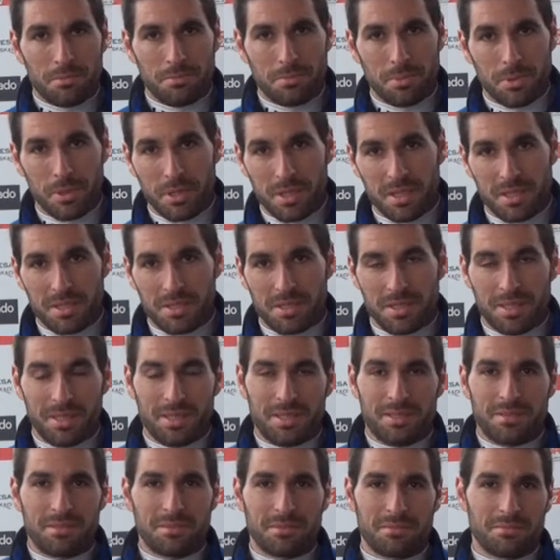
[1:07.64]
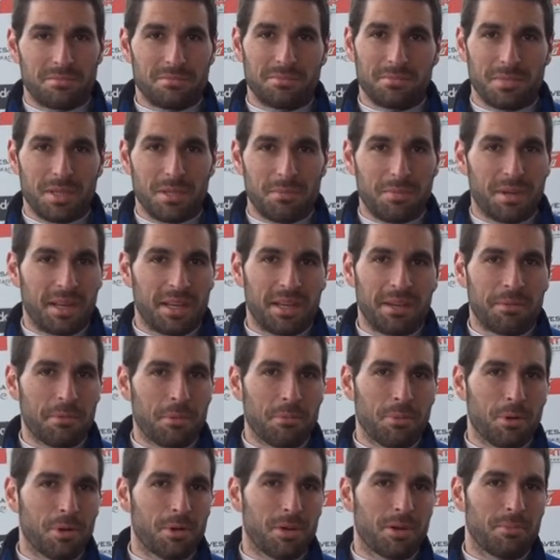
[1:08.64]
Pues en imaginarme
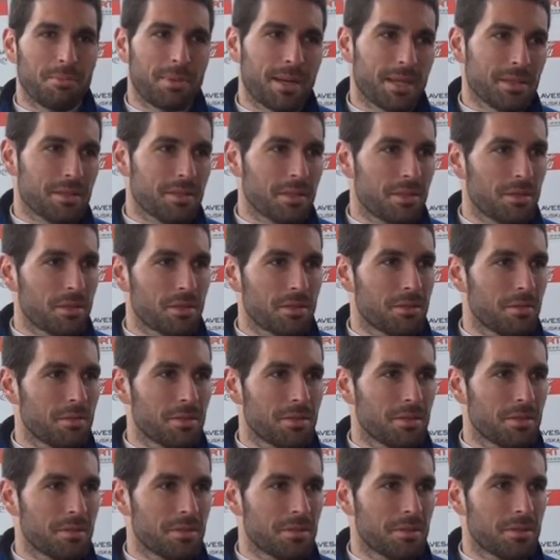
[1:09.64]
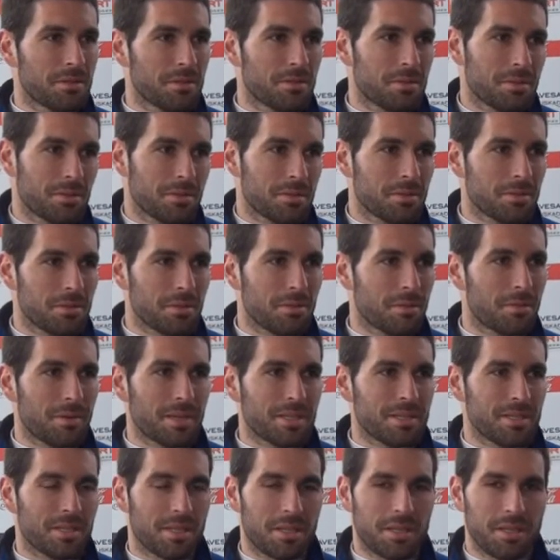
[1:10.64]
un poco el partido como cómo va
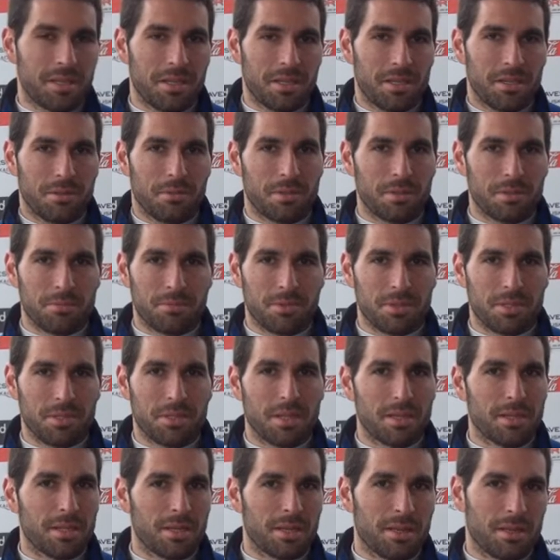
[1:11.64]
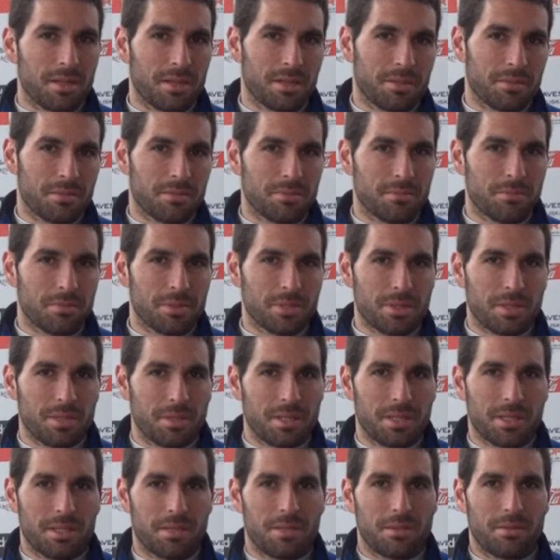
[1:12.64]
a ser y bueno, pues intentar pues
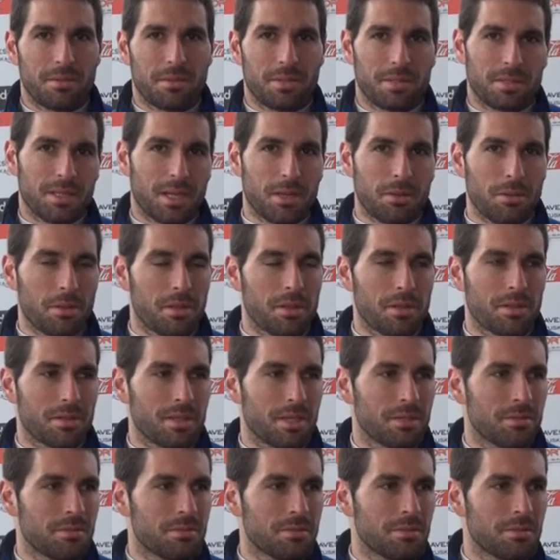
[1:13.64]
que estar concentrado.